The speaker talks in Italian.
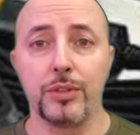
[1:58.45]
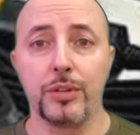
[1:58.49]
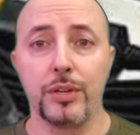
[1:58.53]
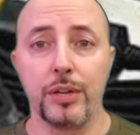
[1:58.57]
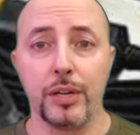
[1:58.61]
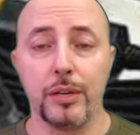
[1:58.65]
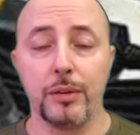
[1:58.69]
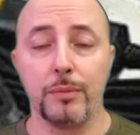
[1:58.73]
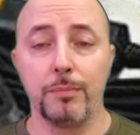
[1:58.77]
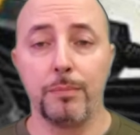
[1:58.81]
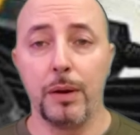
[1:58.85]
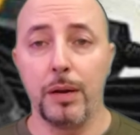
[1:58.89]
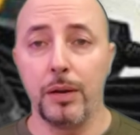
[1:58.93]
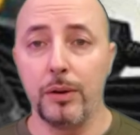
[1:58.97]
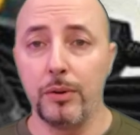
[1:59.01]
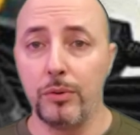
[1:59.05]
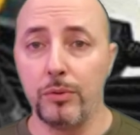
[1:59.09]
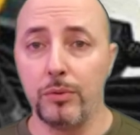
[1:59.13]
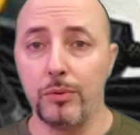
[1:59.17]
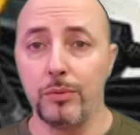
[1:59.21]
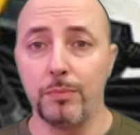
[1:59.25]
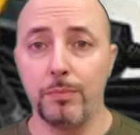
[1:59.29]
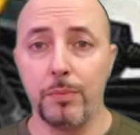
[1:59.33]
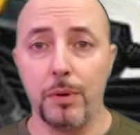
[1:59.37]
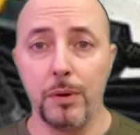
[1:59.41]
che deve
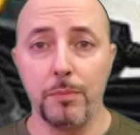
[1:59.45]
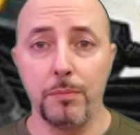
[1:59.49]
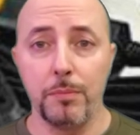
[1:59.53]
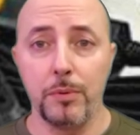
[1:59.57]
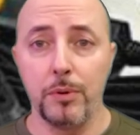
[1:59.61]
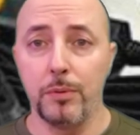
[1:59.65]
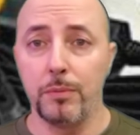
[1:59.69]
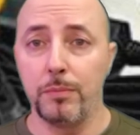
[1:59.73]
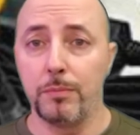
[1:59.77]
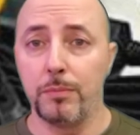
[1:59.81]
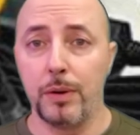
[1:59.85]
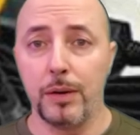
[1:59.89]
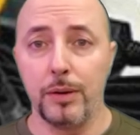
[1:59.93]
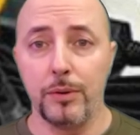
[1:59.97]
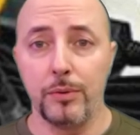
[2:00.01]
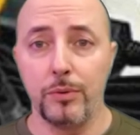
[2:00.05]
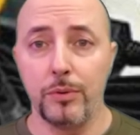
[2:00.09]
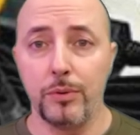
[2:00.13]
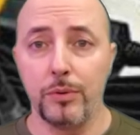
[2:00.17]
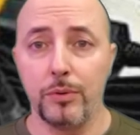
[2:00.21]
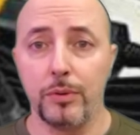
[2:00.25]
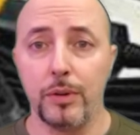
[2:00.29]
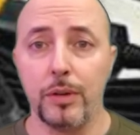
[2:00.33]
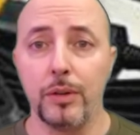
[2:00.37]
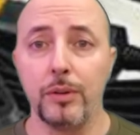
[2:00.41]
sempre essere ottimale
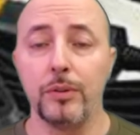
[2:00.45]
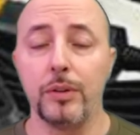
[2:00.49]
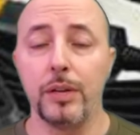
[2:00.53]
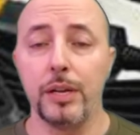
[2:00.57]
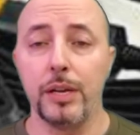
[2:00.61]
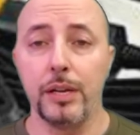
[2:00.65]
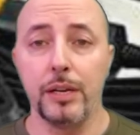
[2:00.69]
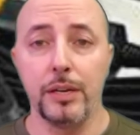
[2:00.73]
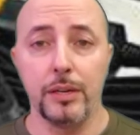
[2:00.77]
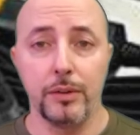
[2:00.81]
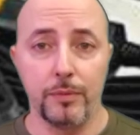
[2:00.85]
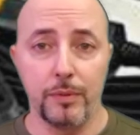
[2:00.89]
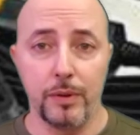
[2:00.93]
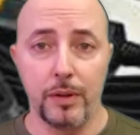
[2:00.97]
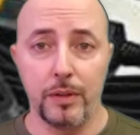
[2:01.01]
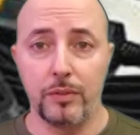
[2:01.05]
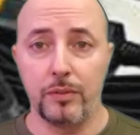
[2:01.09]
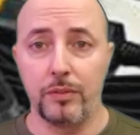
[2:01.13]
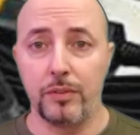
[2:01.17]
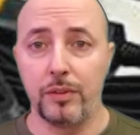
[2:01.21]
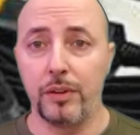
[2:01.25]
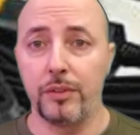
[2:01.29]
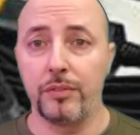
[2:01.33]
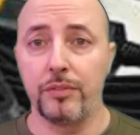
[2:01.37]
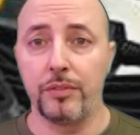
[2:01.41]
per evitare problemi
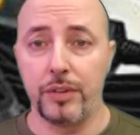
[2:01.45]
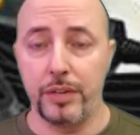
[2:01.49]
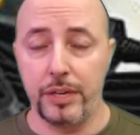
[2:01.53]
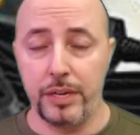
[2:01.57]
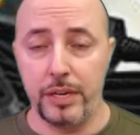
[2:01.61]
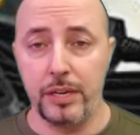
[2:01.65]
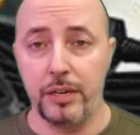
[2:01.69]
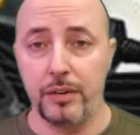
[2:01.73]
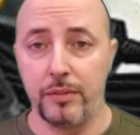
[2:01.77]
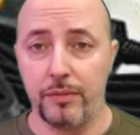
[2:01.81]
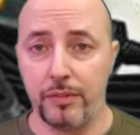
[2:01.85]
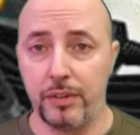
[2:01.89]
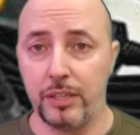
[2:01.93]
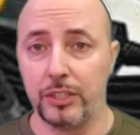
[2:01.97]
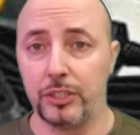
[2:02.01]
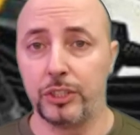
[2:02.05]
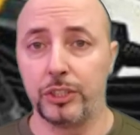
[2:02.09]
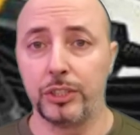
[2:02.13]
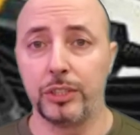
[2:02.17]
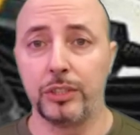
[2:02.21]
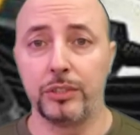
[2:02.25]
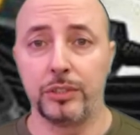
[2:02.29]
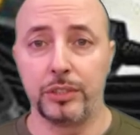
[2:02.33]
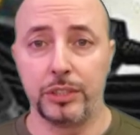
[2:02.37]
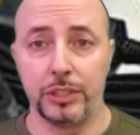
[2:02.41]
inutili e pericoli su
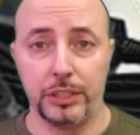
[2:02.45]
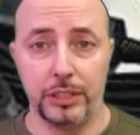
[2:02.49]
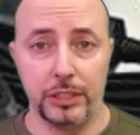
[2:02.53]
strada,